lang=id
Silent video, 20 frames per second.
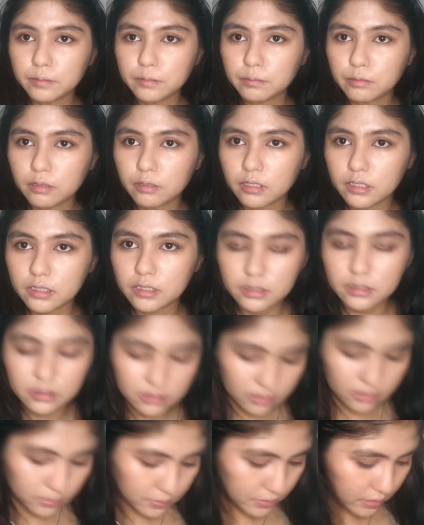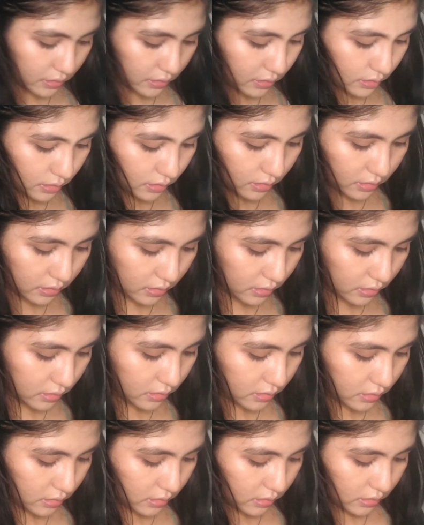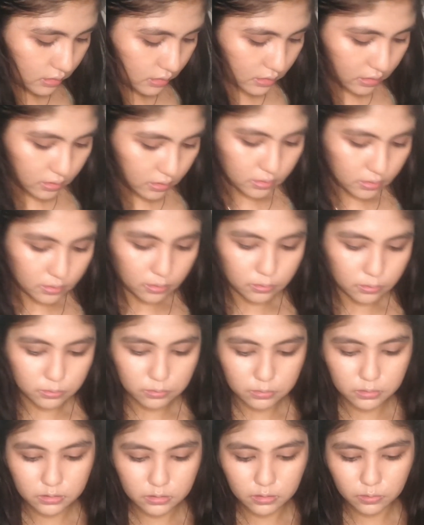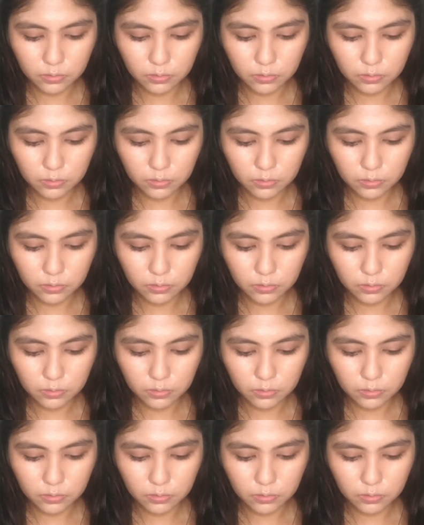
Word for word: brush yang seperti ini terus aku